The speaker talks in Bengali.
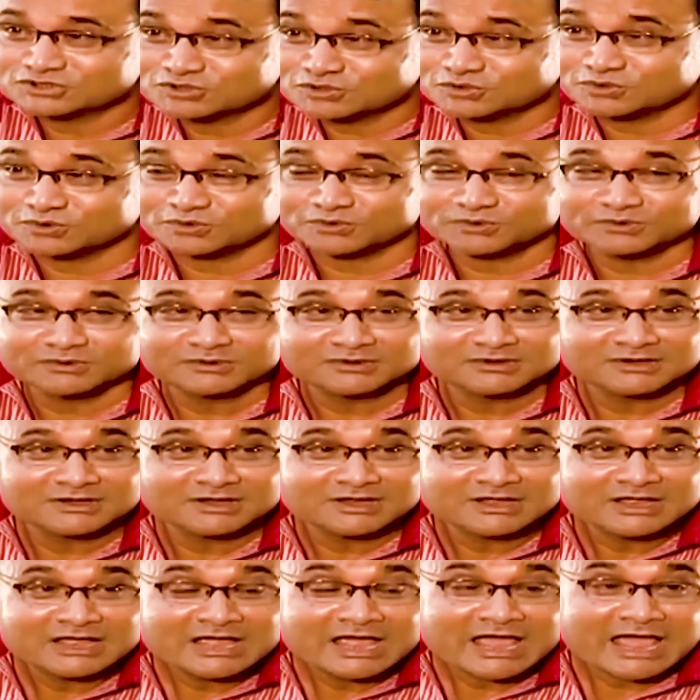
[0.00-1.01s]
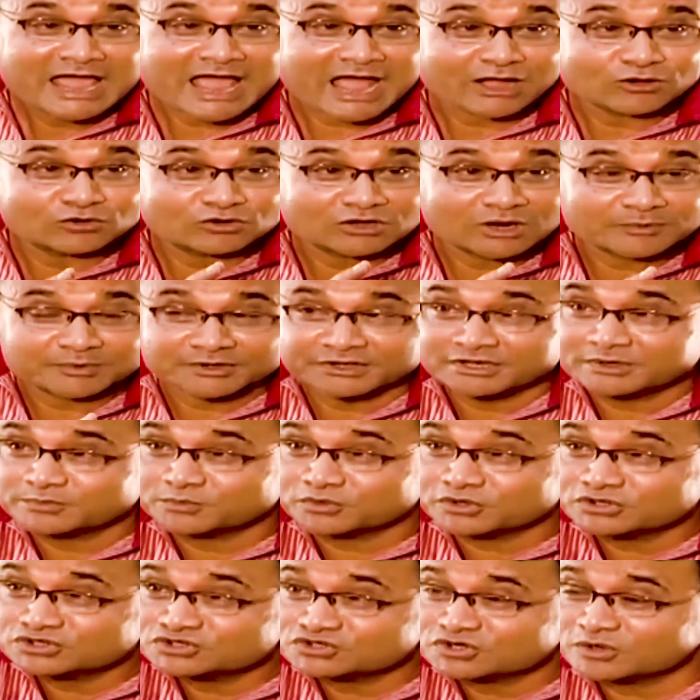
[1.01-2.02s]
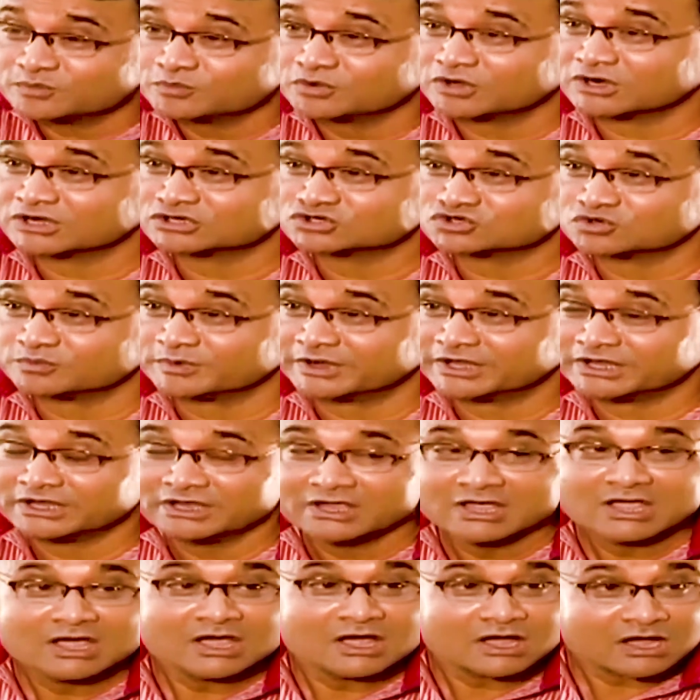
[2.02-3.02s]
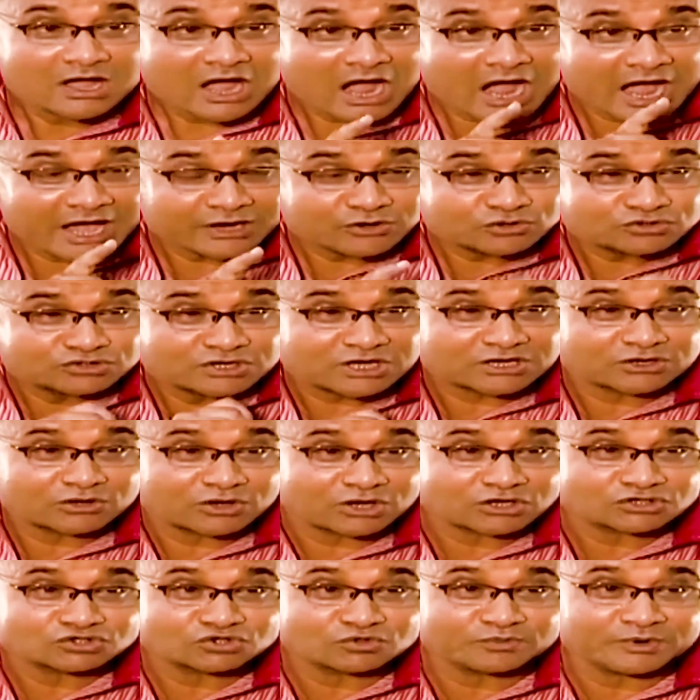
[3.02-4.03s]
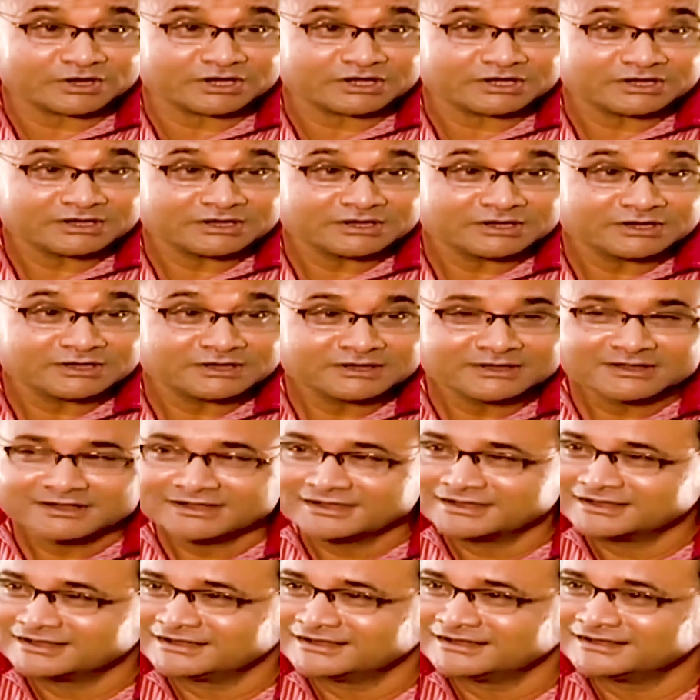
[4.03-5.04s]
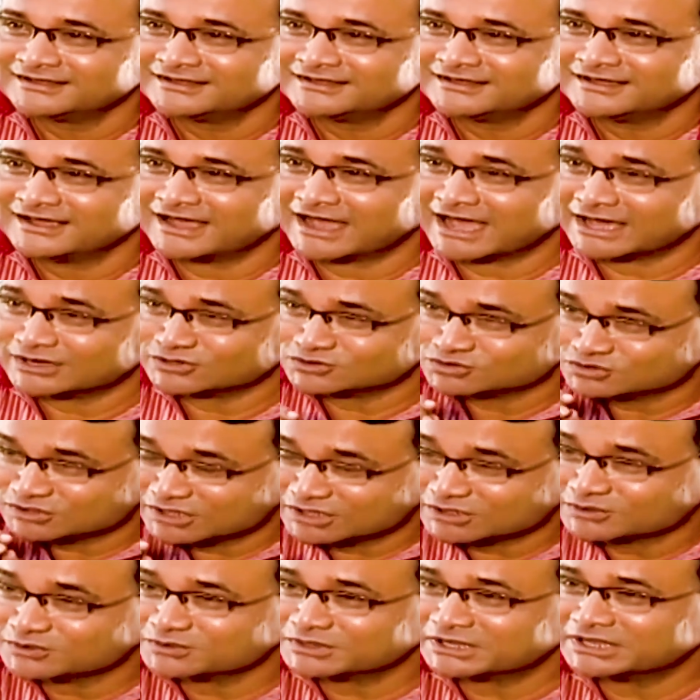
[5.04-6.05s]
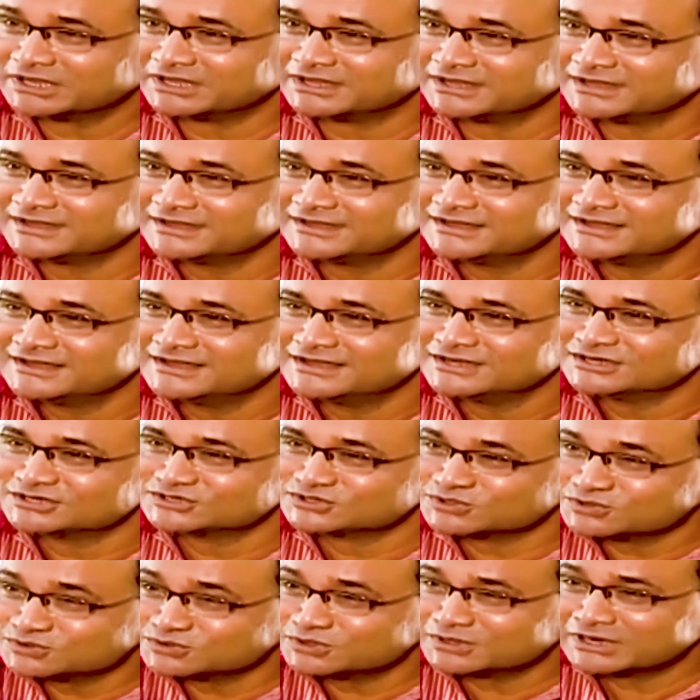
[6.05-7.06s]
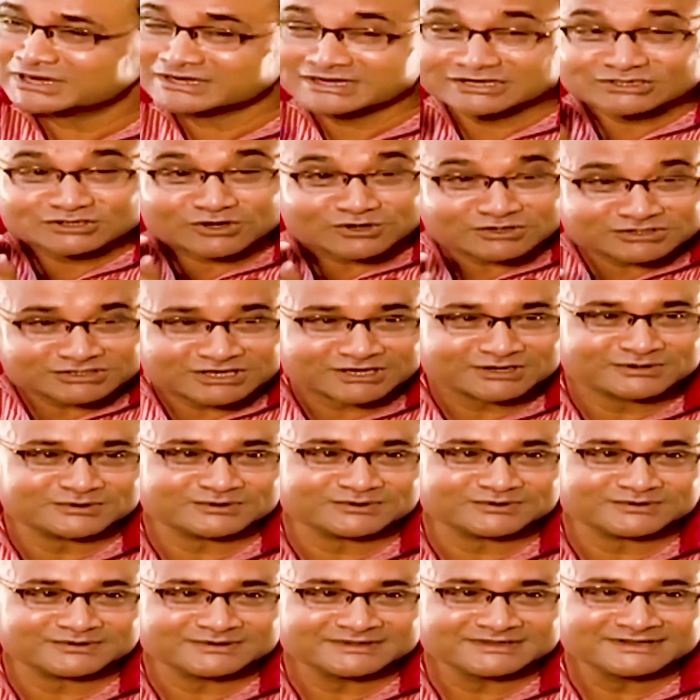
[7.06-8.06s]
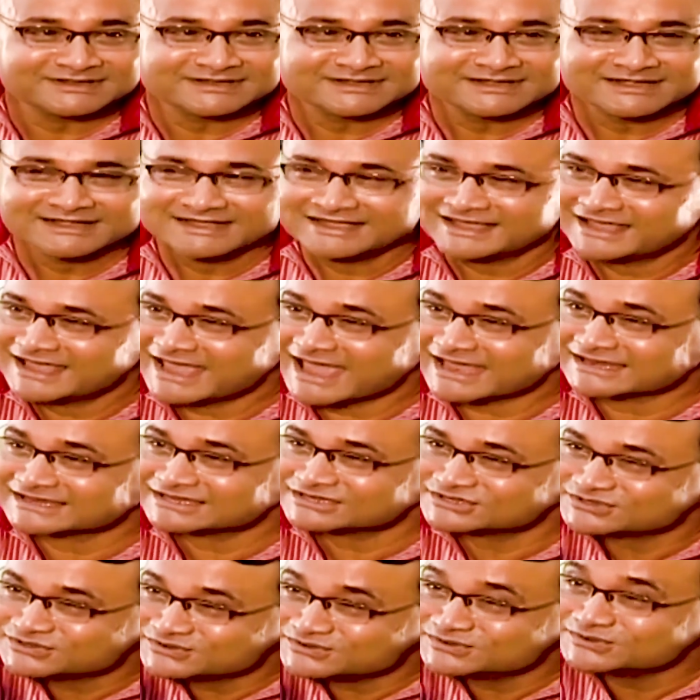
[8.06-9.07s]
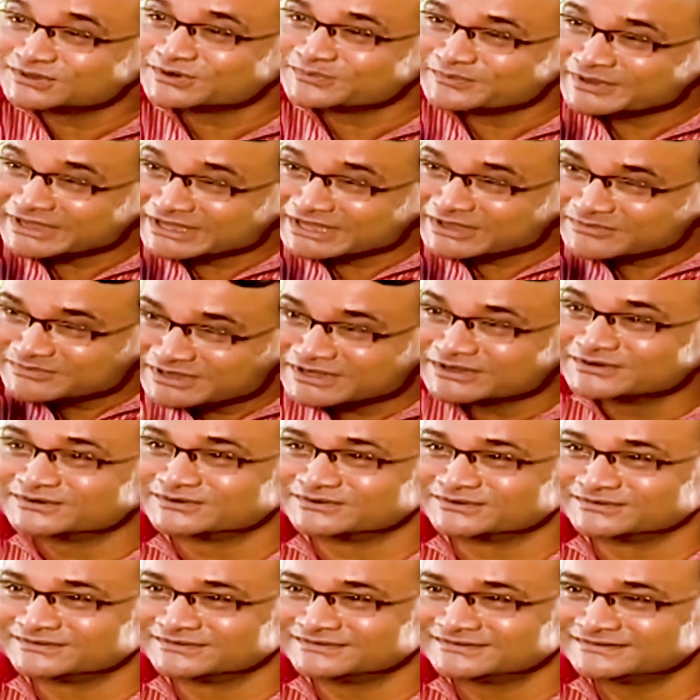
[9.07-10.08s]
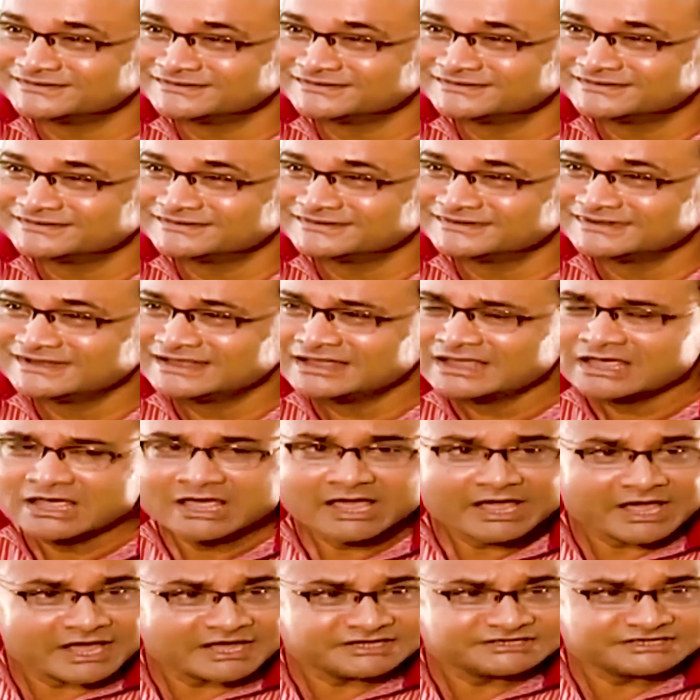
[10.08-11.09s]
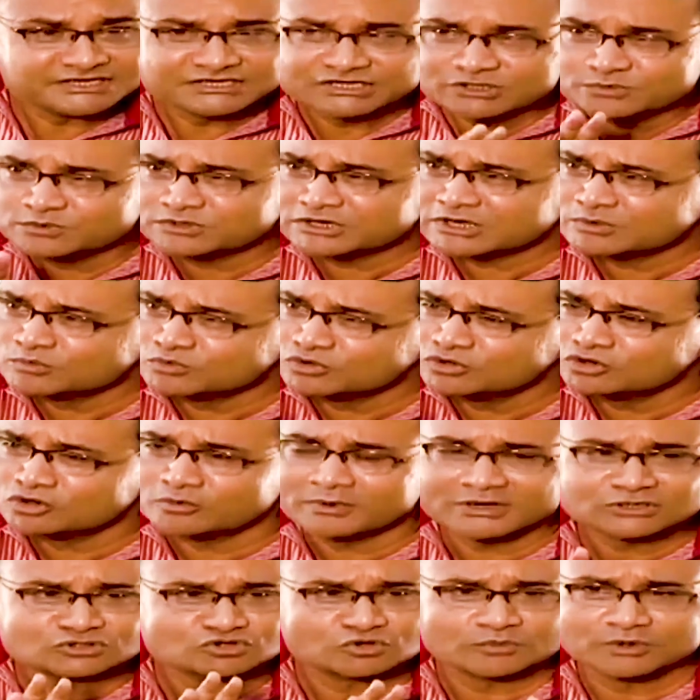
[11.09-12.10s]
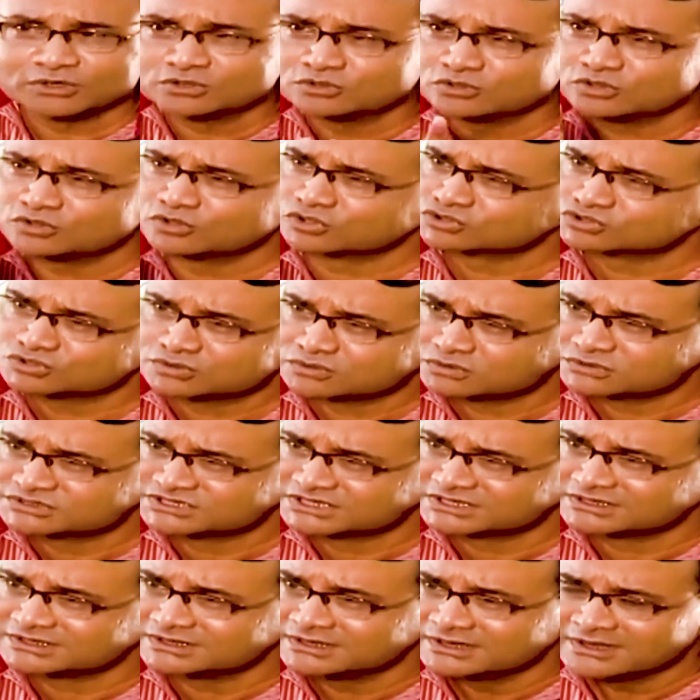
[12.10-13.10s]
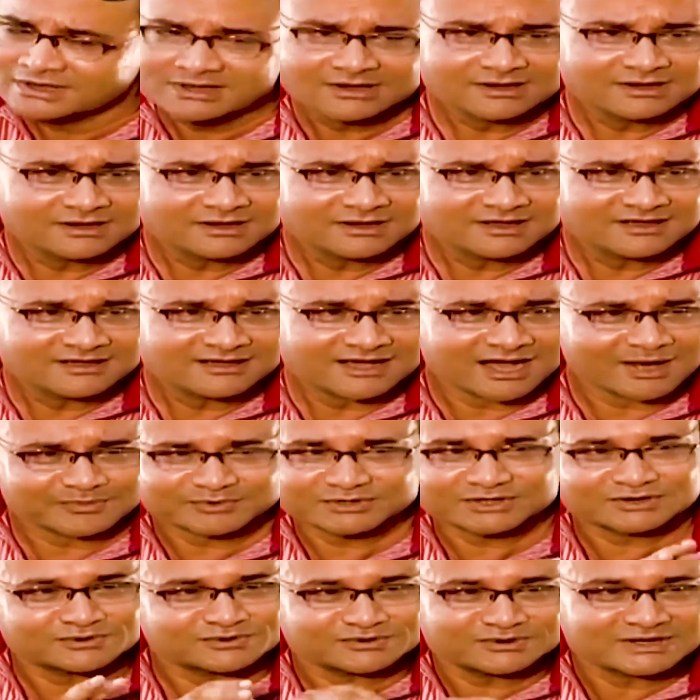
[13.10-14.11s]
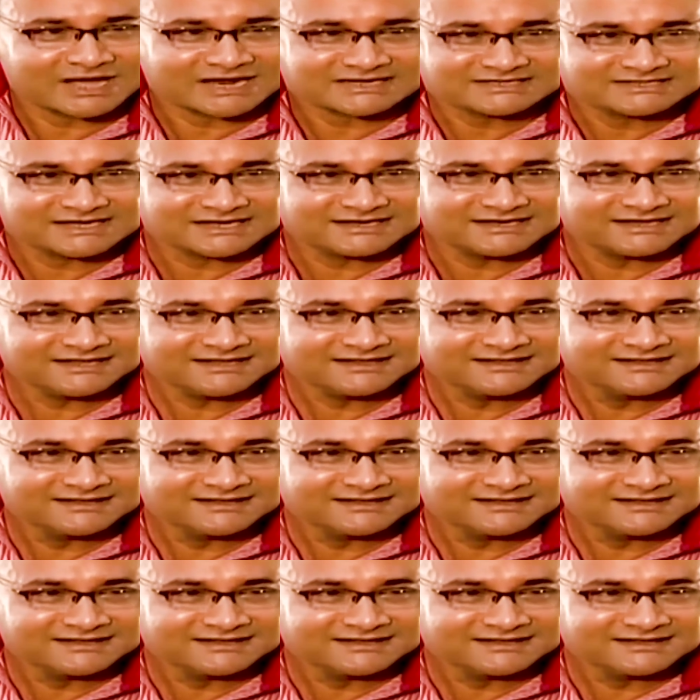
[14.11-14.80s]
শুনুন এখন আপনাদের পরিশ্রম করার সময় আয় রোজগার করার সময় আয় রোজগার করে সুন্দর একটা সংসার করুন একটা সুন্দর মেয়েকে বিয়ে করুন এই যে জীবনের মূল্যবান সময়গুলো নষ্ট করছেন আপনাদের কোনো গার্জিয়ান নেই